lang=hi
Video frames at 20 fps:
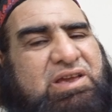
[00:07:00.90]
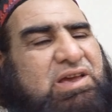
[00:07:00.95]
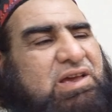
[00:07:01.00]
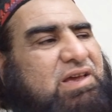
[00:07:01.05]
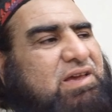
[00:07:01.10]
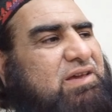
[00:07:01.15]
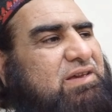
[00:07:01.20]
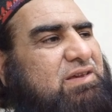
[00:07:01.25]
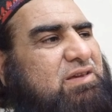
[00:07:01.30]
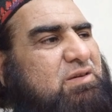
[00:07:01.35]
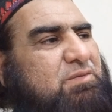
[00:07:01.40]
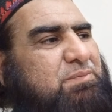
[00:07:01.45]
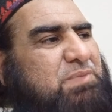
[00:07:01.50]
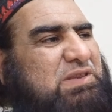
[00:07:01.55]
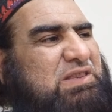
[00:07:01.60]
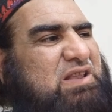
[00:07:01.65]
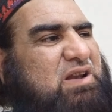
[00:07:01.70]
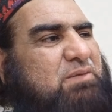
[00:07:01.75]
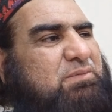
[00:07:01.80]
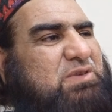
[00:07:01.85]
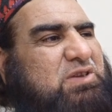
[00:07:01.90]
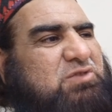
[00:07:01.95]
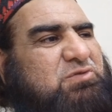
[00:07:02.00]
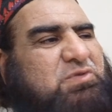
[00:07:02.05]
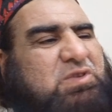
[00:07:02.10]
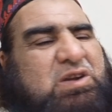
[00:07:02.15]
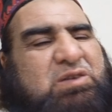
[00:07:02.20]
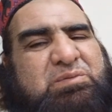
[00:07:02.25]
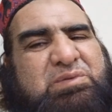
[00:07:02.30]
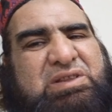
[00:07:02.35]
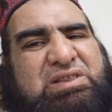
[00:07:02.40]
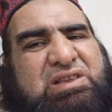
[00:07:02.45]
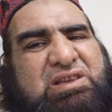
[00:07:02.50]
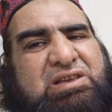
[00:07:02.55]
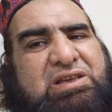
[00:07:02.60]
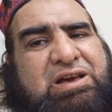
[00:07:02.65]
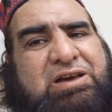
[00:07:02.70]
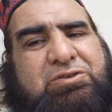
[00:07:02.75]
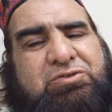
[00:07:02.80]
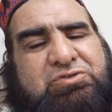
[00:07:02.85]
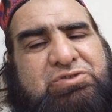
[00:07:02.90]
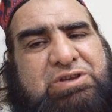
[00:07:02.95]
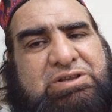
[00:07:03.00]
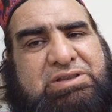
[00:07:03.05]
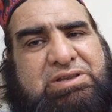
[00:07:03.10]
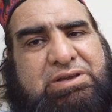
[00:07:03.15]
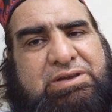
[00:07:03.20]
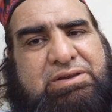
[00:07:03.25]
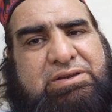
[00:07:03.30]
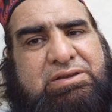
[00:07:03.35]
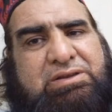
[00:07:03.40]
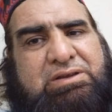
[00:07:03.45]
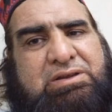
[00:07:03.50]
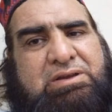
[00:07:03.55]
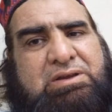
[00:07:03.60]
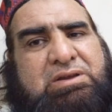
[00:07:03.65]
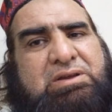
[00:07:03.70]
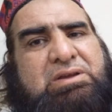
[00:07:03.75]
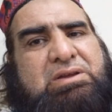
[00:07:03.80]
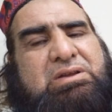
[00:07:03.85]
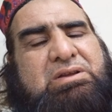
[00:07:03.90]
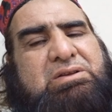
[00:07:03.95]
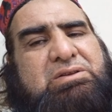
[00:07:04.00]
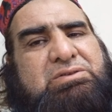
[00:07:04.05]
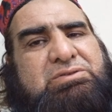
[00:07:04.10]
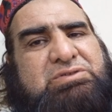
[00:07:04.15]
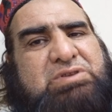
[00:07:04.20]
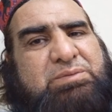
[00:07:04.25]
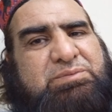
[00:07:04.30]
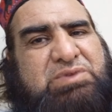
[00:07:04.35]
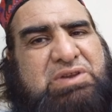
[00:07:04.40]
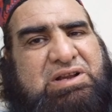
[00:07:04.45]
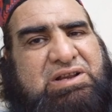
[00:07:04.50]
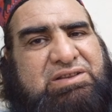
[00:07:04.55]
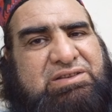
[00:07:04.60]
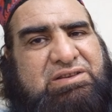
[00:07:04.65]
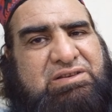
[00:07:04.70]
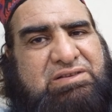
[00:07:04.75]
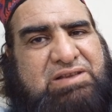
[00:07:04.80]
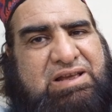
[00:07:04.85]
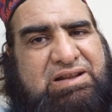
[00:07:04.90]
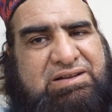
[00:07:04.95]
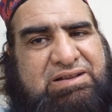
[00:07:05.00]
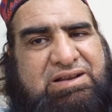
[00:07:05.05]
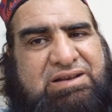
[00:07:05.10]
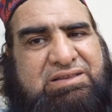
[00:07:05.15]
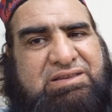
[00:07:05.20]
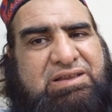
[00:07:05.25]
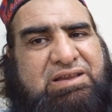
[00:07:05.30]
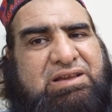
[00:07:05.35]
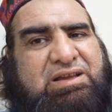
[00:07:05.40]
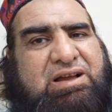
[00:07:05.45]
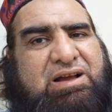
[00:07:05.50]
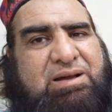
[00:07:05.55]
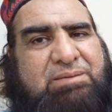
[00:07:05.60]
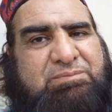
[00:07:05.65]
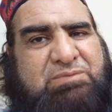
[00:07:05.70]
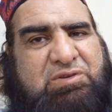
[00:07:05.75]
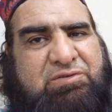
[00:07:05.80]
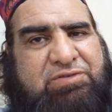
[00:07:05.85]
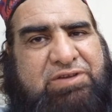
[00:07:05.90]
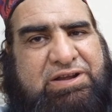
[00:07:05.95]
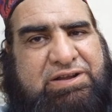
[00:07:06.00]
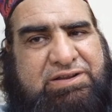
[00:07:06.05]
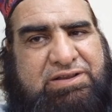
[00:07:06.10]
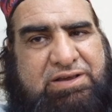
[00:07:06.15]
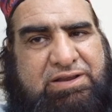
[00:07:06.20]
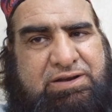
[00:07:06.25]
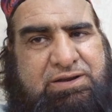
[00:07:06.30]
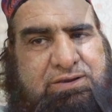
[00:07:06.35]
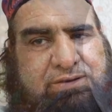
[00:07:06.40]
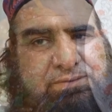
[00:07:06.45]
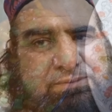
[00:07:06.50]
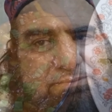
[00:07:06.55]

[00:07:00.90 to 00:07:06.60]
गया है कि पंद्रह बीस मिनट में तैयार हो जाता है जब तक इंतज़ार करते हैं आप भी वेट करें